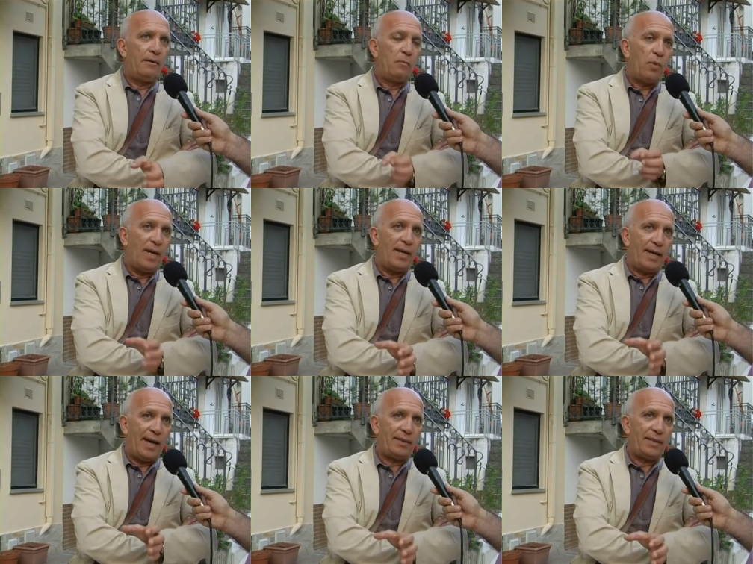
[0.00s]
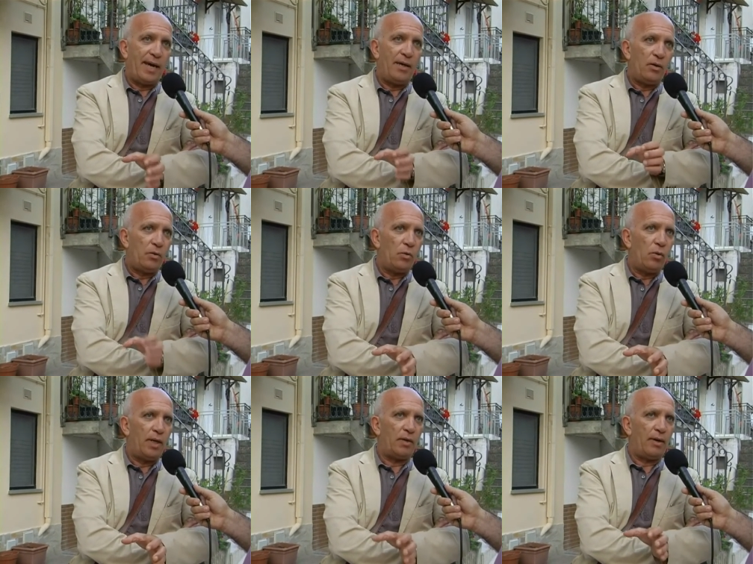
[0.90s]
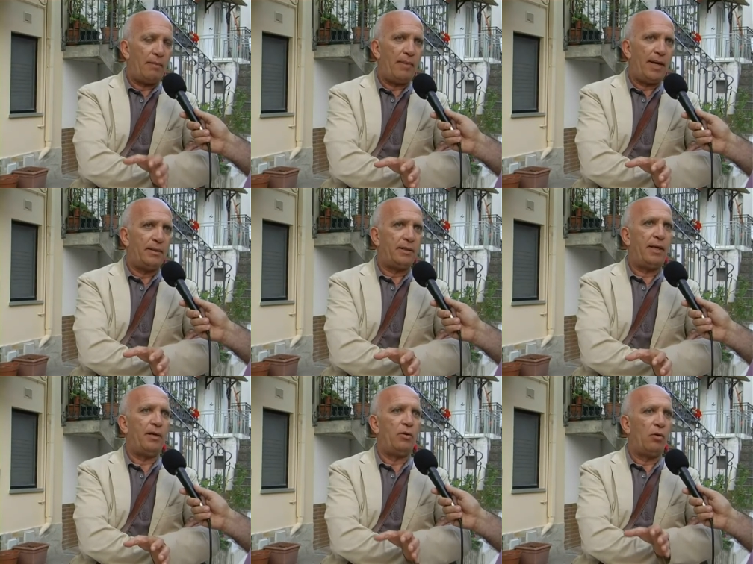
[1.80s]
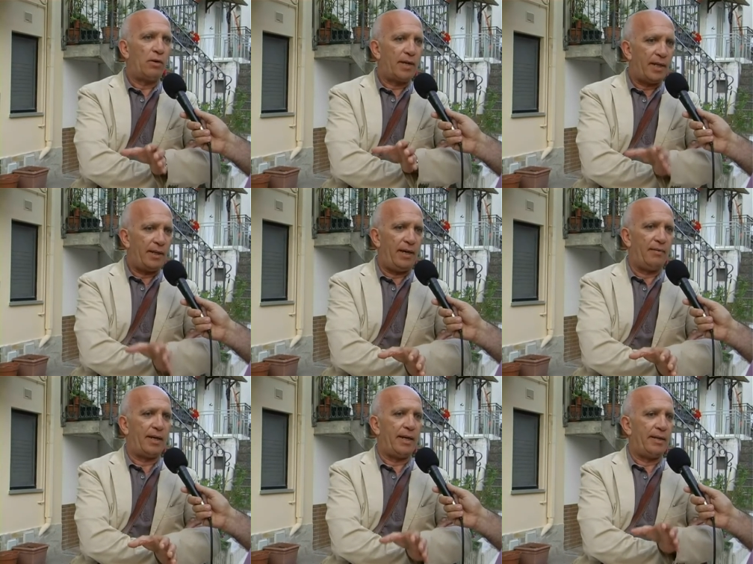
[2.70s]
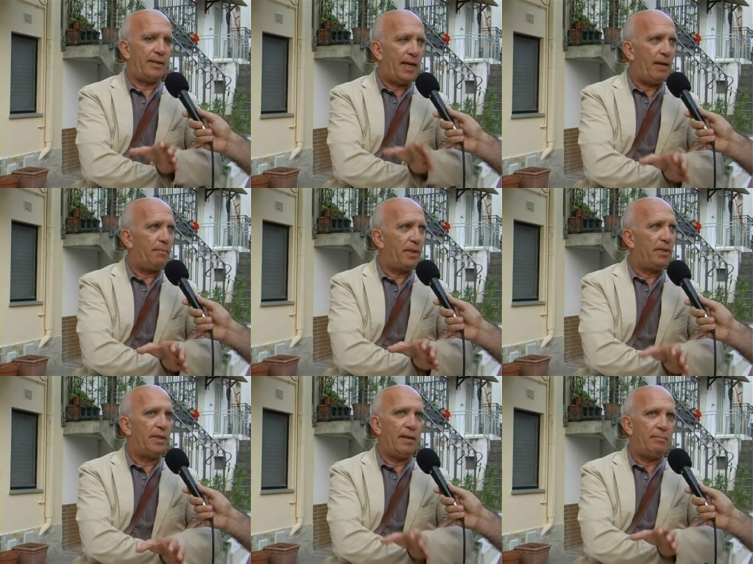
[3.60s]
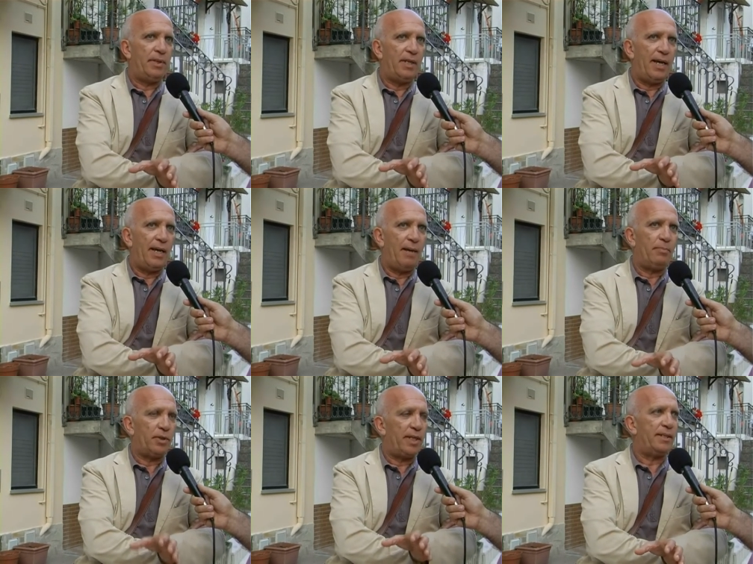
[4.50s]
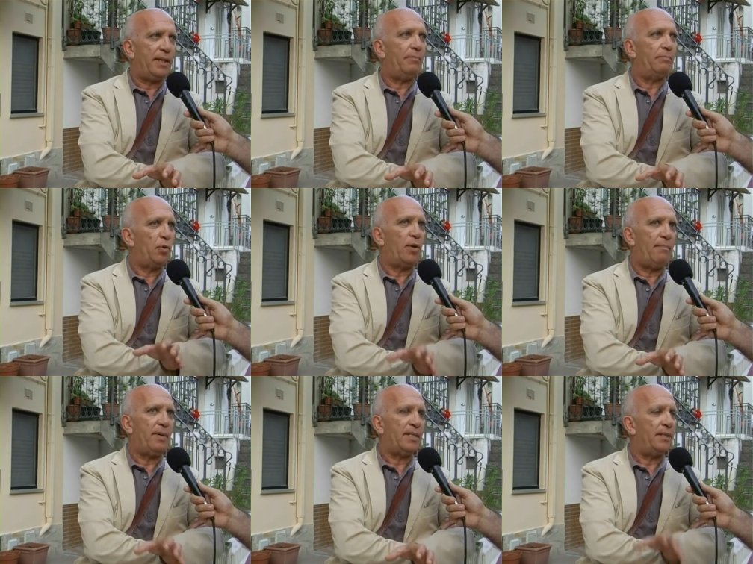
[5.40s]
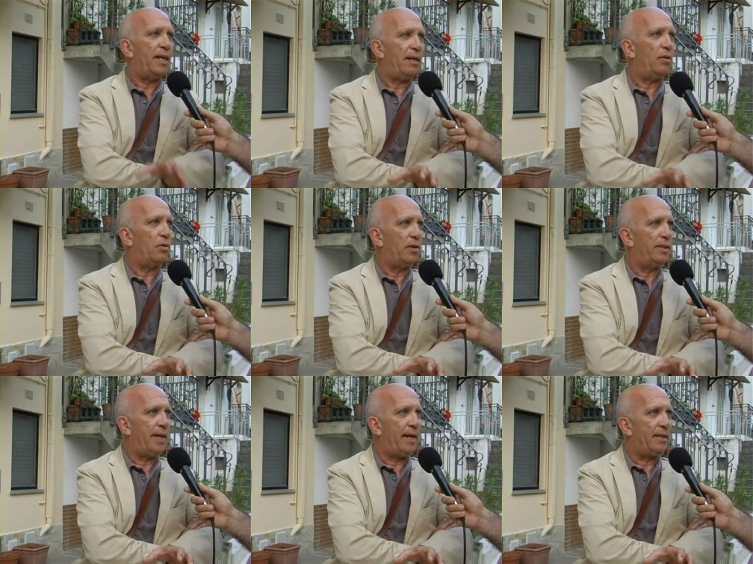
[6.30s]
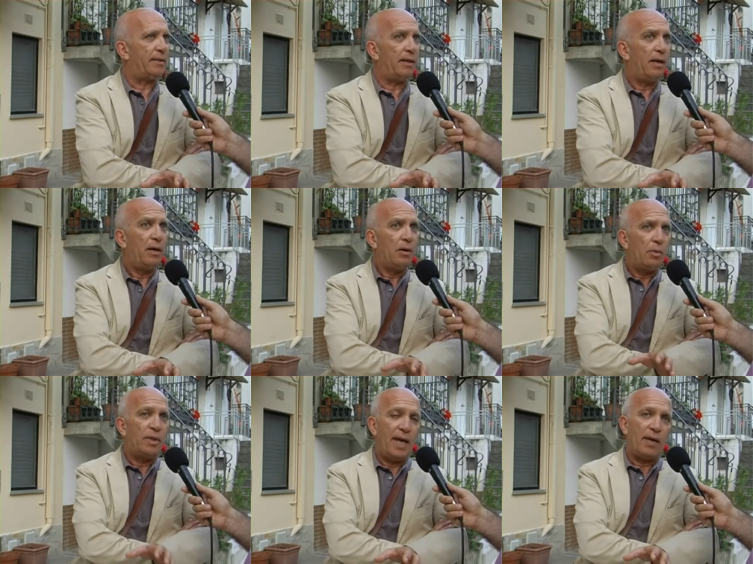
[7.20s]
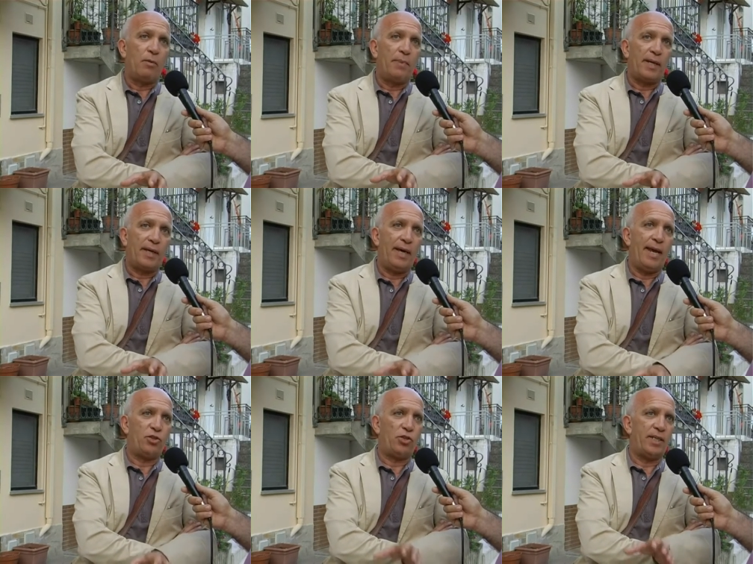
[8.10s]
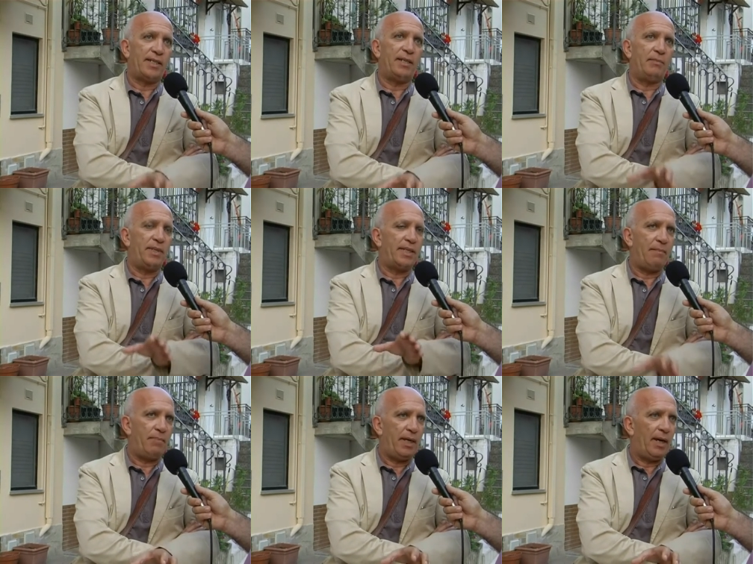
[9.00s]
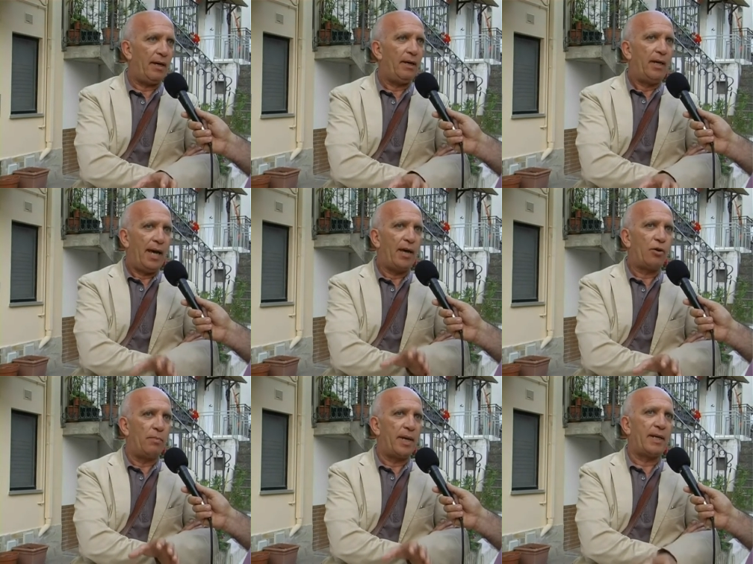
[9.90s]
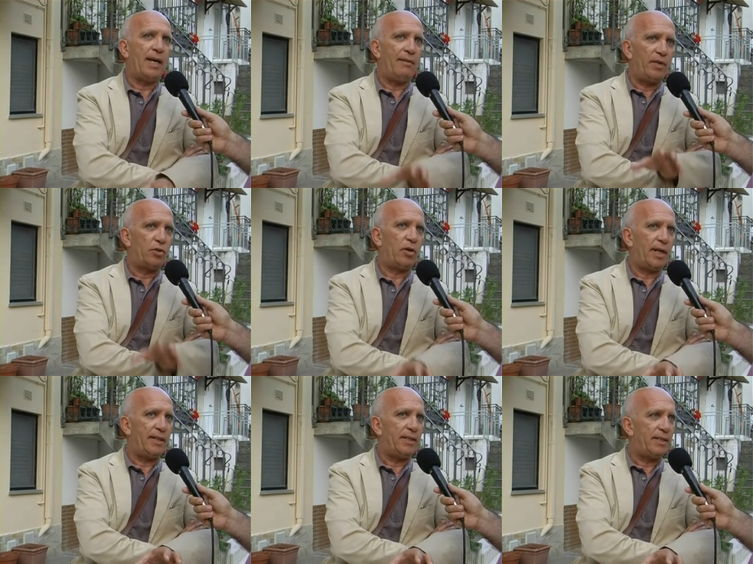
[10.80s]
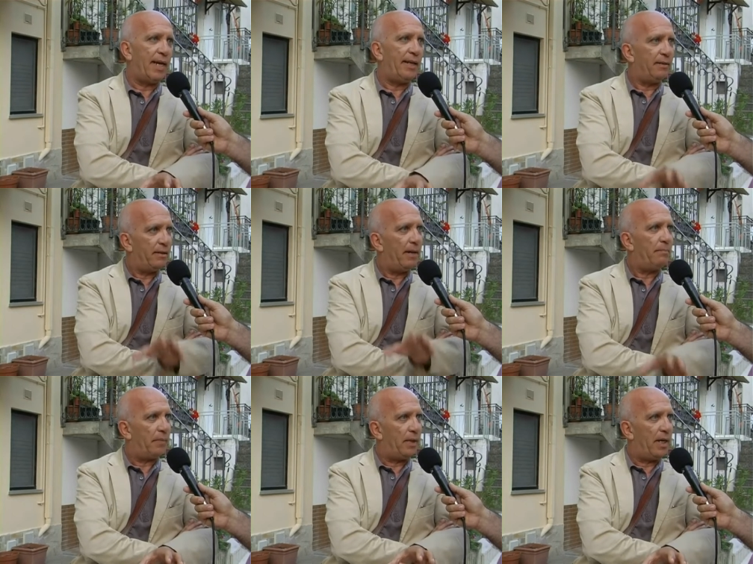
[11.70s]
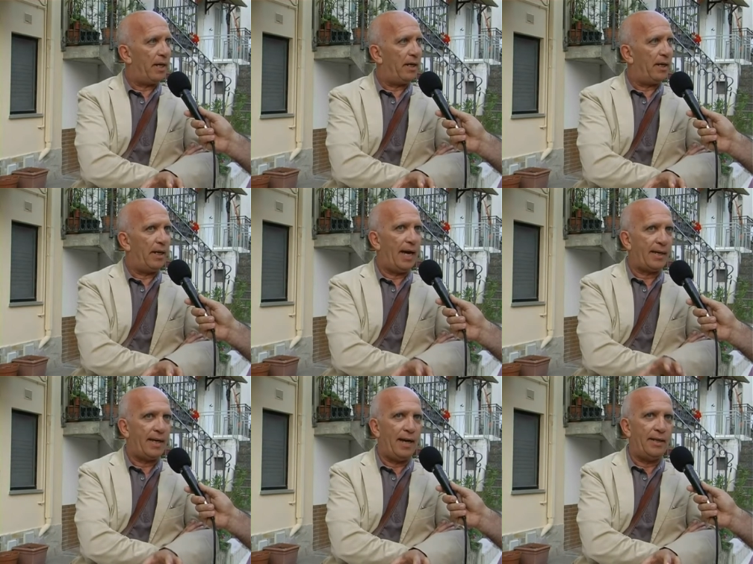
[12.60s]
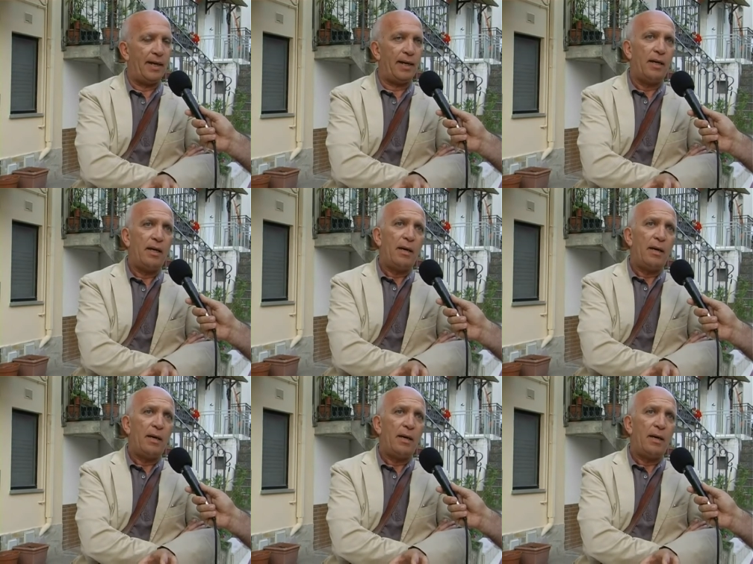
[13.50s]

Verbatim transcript: in quelle realtà in cui naturalmente non credeva che né il PD né il PDL potesse più rappresentare i loro interessi. Quindi ecco perché l'ascesa di Pisapia, ecco perché la vittoria di Zedda eh, a Cagliari,